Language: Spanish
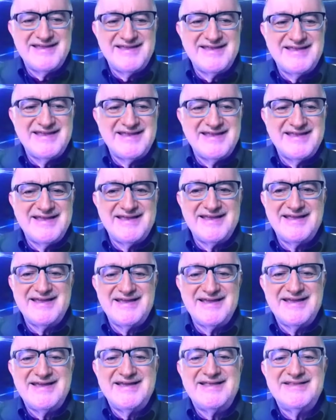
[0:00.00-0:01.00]
cuando
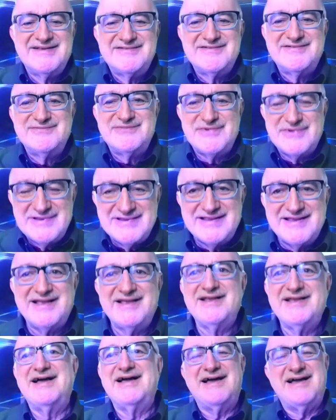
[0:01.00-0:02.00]
empobrece que al pobre cuando
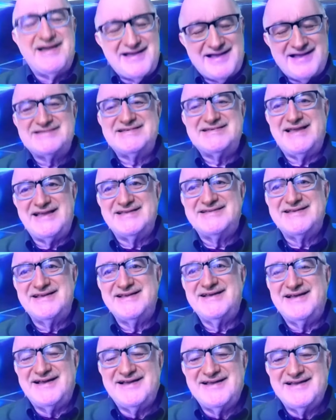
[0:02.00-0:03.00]
enriquece, sería el caso,
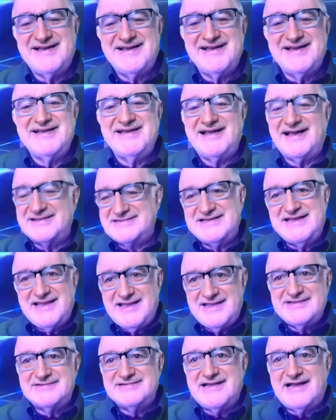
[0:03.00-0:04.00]
¿no? De, Andrés
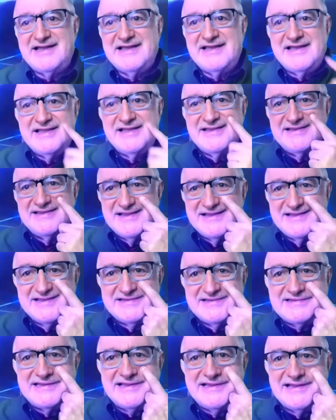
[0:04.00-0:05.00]
Manuel López Obrador.
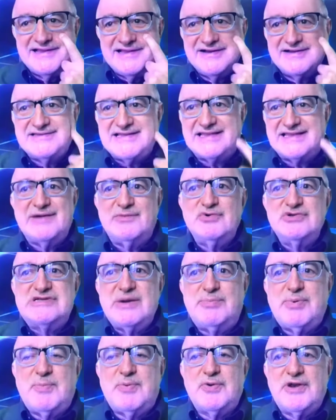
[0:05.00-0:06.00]
Tenía mucha
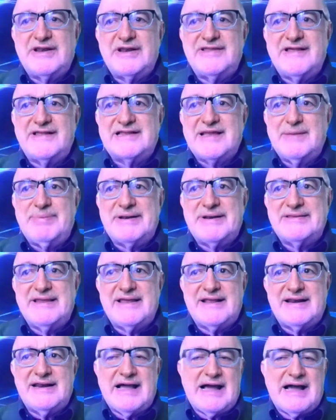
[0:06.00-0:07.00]
popularidad que
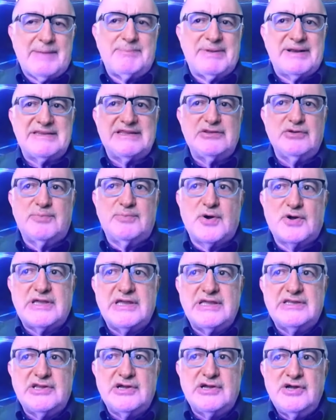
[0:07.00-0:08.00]
perder, ha perdido
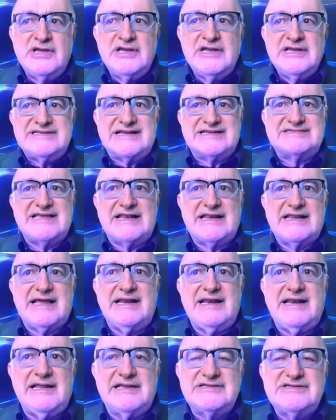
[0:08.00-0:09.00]
poquito, se acerca a la
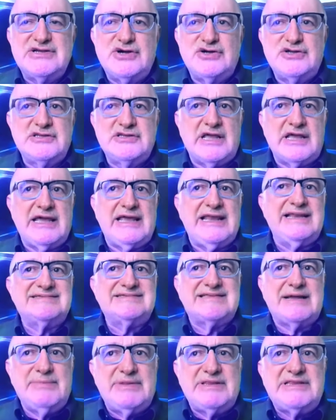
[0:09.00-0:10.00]
elección, él
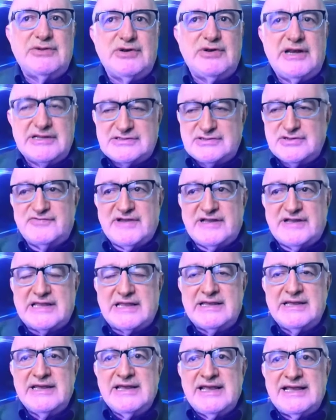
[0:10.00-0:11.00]
está metido en la elección,
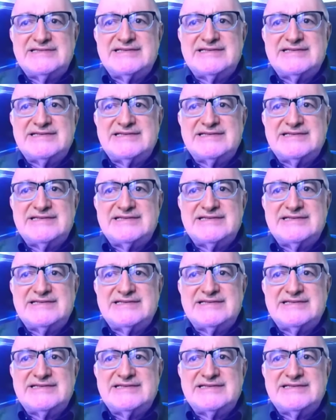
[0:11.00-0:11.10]
fíjate, estás